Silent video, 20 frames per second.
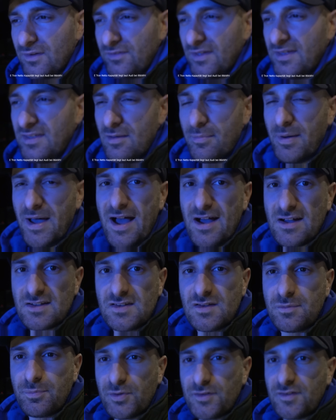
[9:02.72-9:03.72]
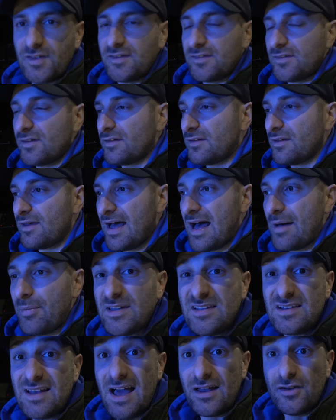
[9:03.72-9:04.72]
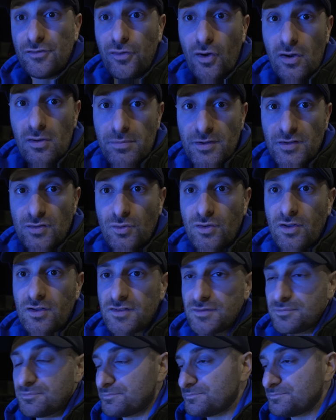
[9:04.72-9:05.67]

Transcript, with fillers: wann wir hier bei 80 Prozent sind. Aber ich lade voll bis 100.